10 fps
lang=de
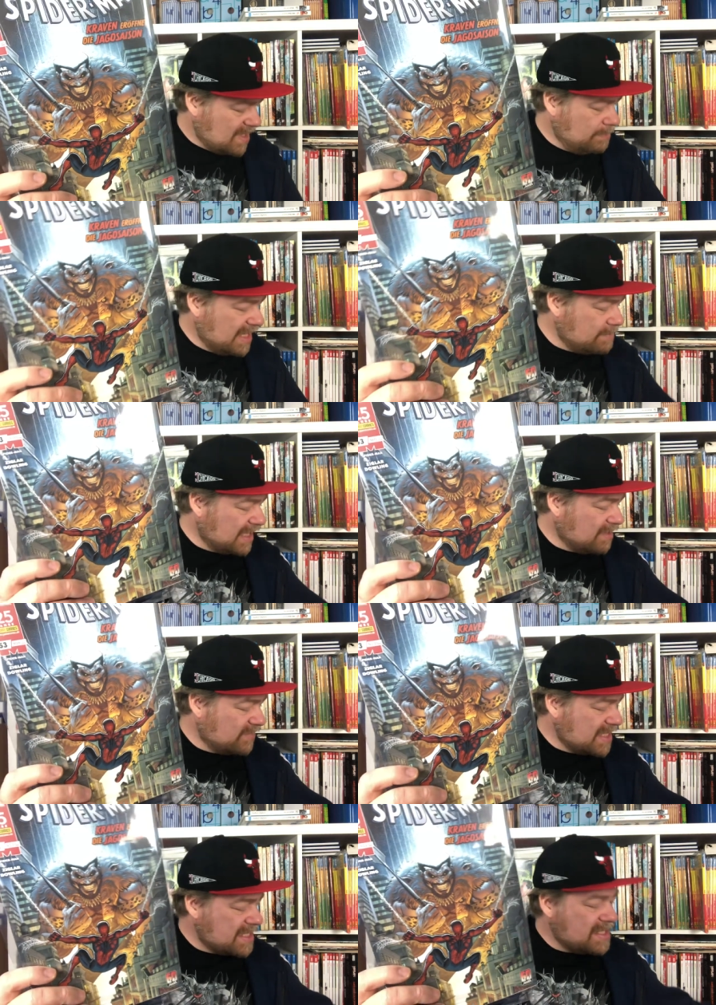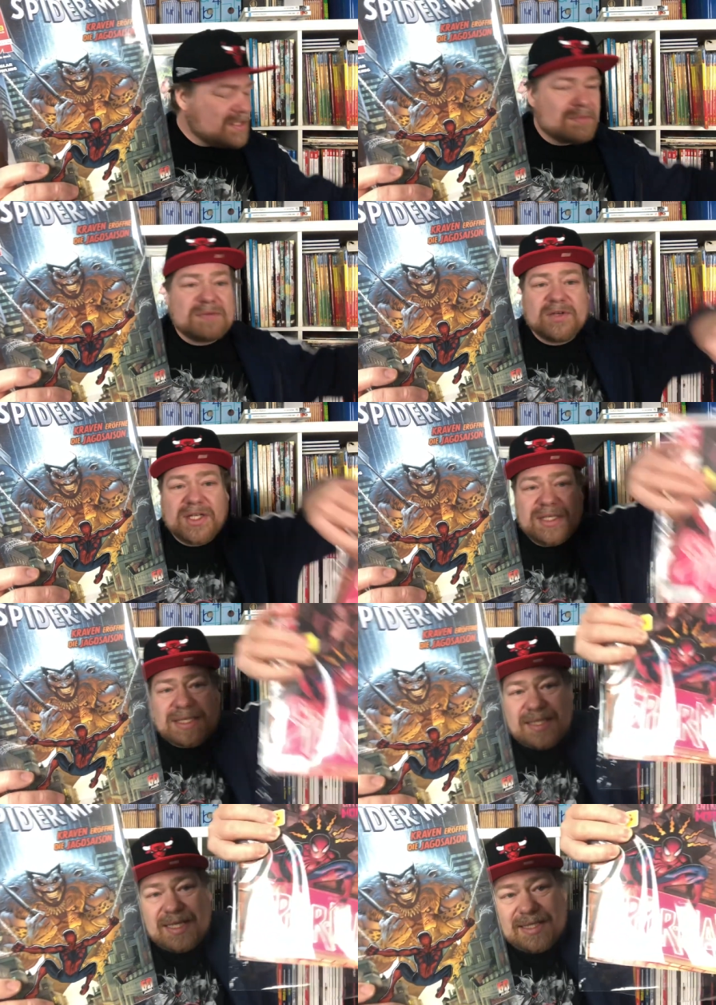Bei dem anderen weiß ich nicht, ob es wirklich
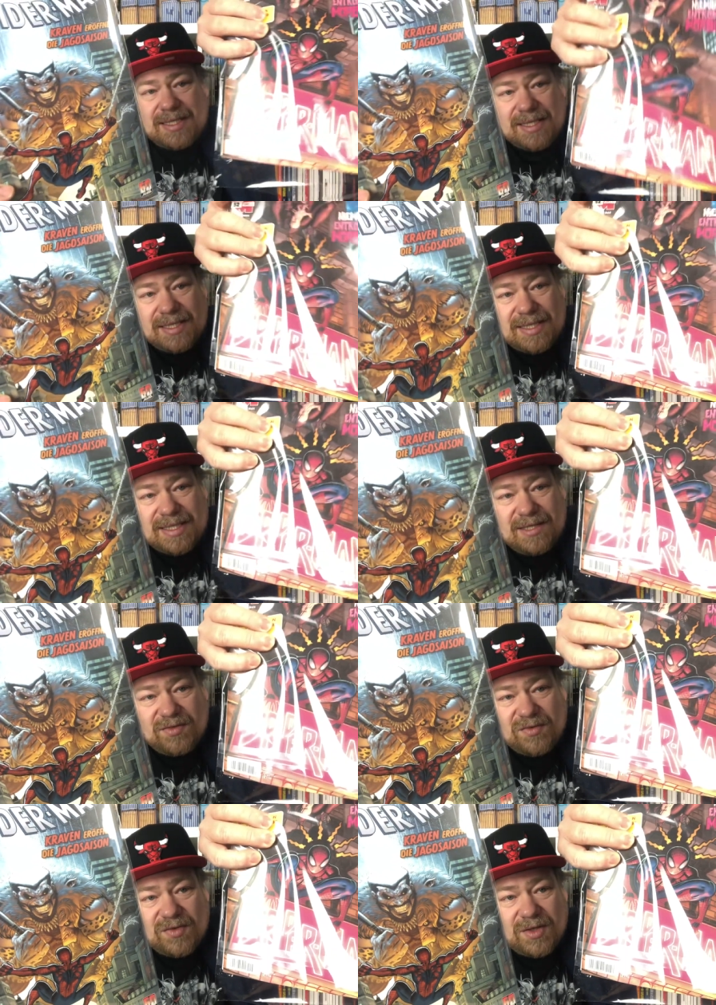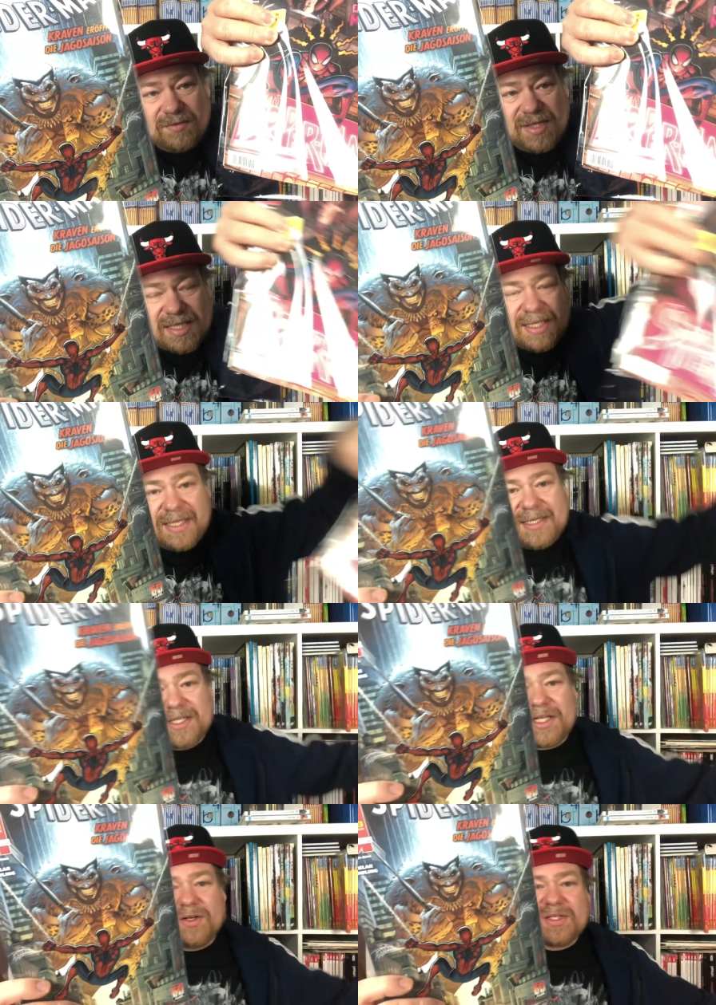das Klassische ist. Sieht von vorne wie das
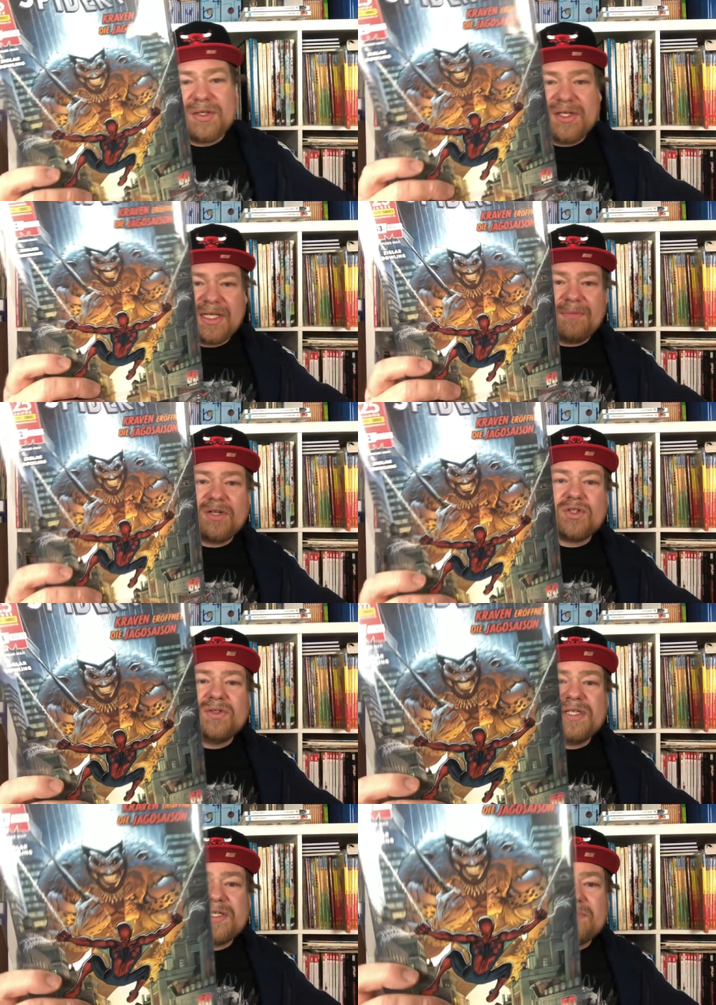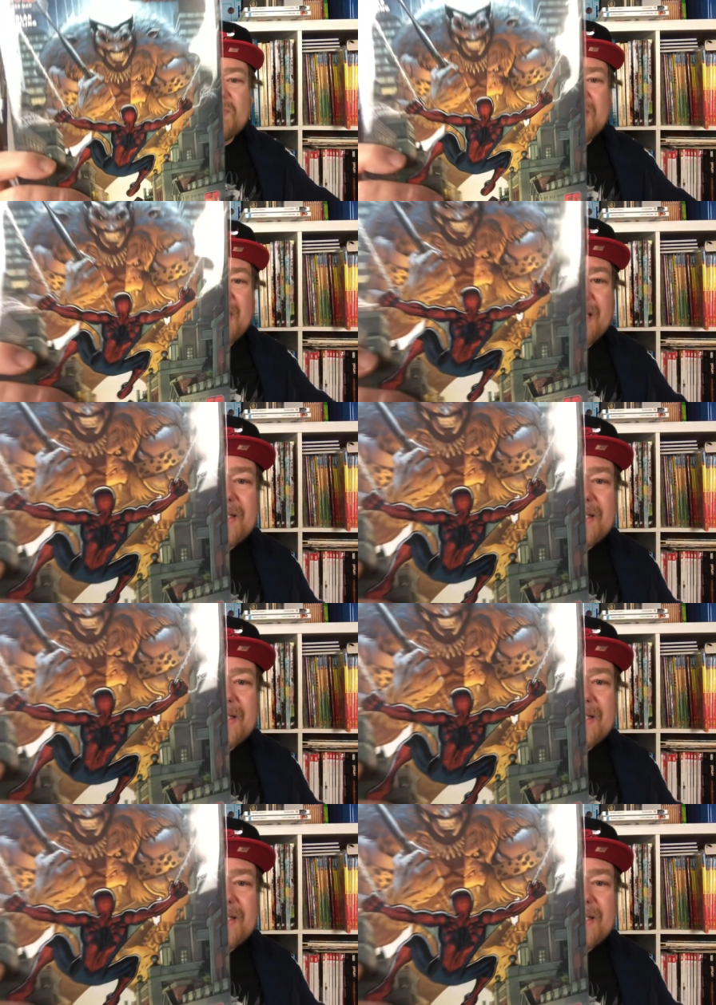Klassische aus, könnte aber auch schon dieses Moderne